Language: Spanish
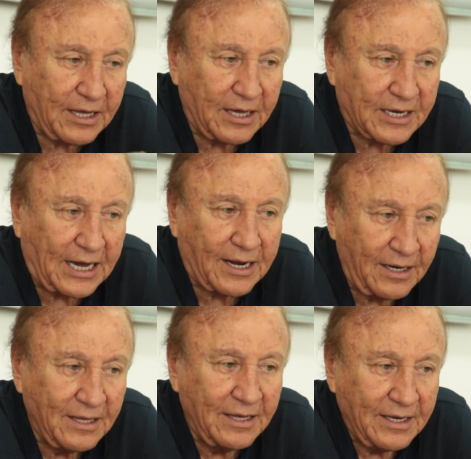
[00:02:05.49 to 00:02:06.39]

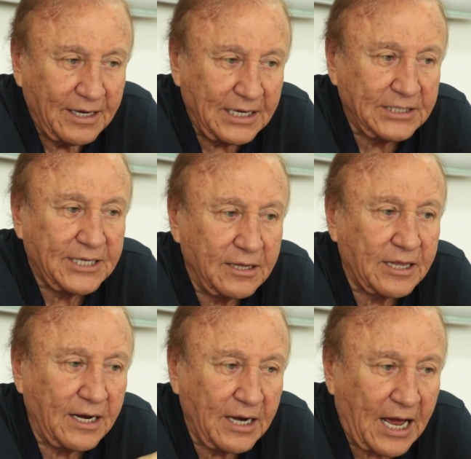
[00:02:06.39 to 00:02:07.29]
dedicar a
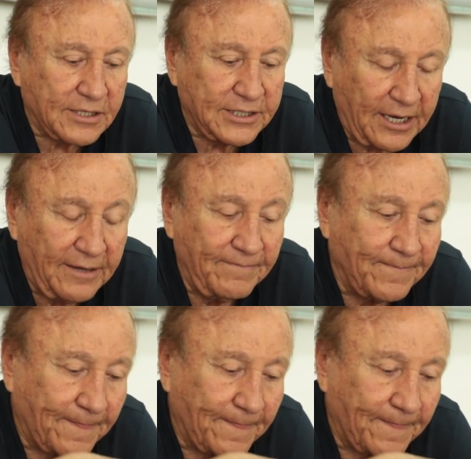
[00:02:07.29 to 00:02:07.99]
entrenarse